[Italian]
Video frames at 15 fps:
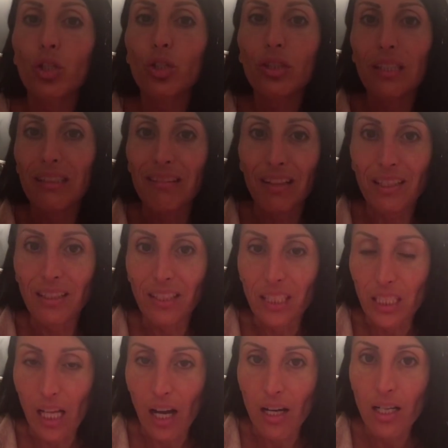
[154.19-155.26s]
donna
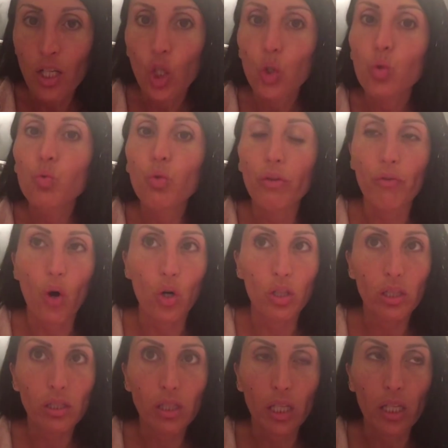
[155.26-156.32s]
tradita due
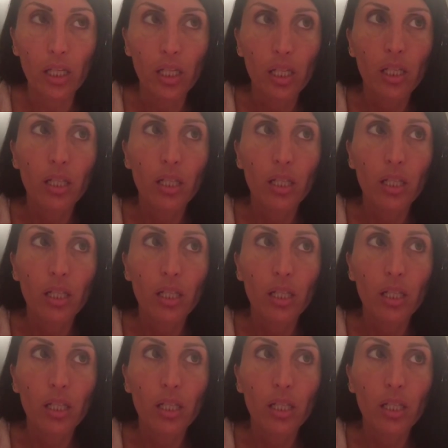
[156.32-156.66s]
volte,